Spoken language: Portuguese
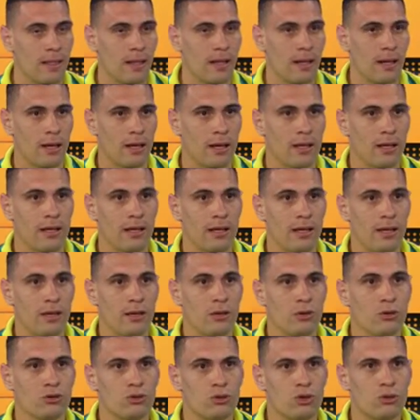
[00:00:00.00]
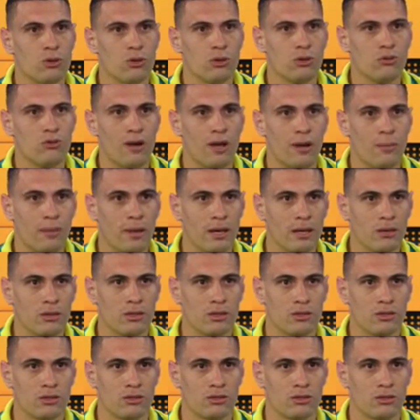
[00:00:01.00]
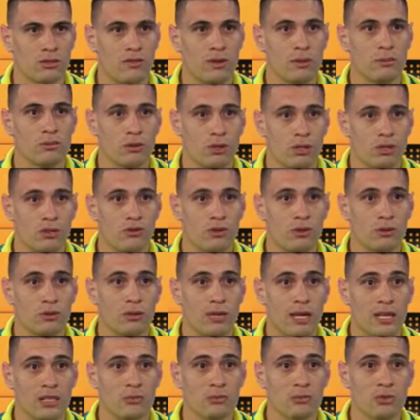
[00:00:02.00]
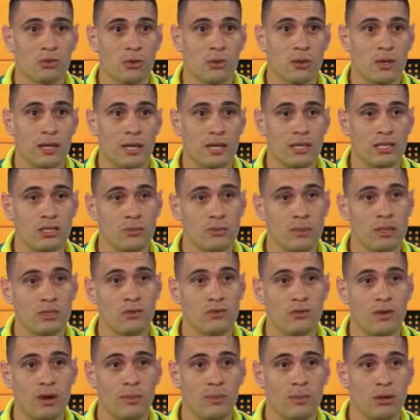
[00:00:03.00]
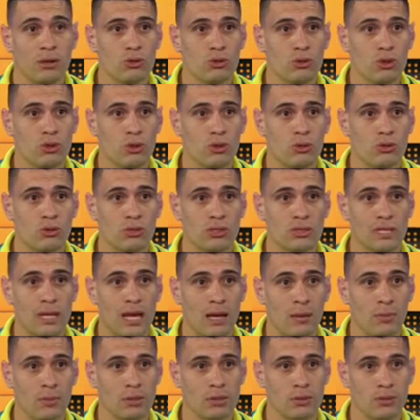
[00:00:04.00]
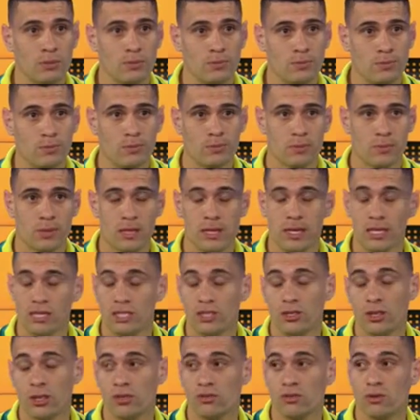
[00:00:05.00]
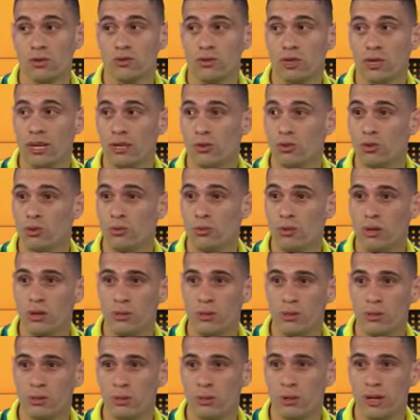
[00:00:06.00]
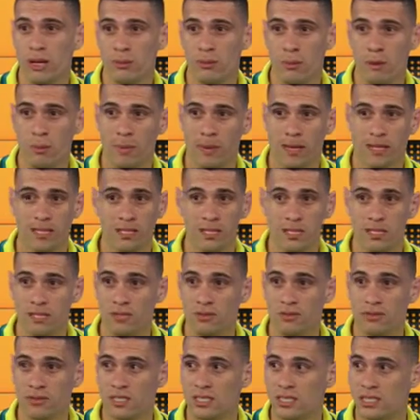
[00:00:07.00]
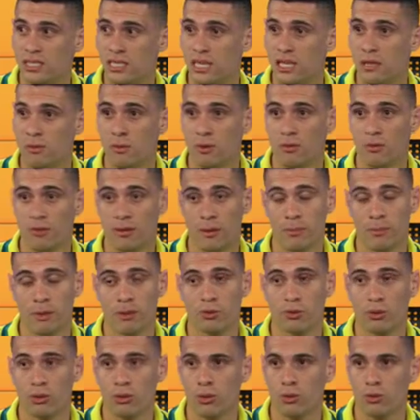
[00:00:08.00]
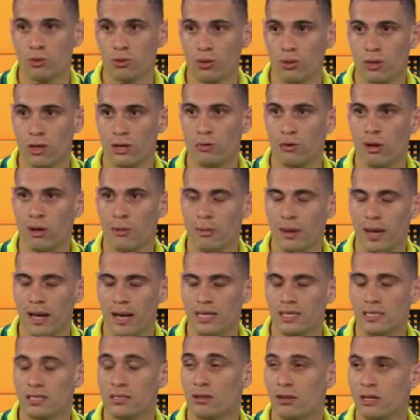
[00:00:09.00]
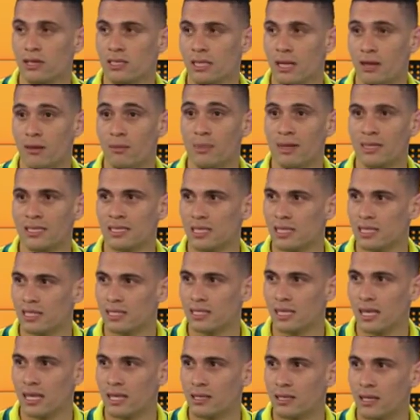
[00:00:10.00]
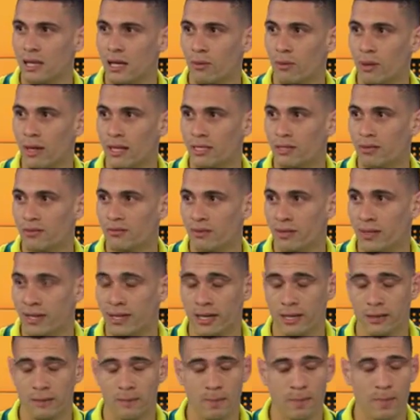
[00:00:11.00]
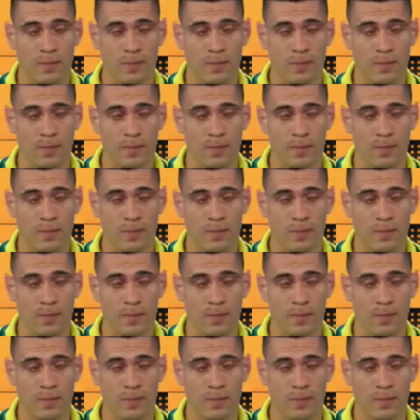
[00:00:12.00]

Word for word: E o jogo contra o Flamengo, nós tivemos uma dificuldade muito grande, mas o Flamengo jogou no sábado e nós fomos jogar no domingo contra o Grêmio, uma partida dificílima. O Flamengo jogou com um jogador a mais, então ele estava mais cansado na quarta-feira.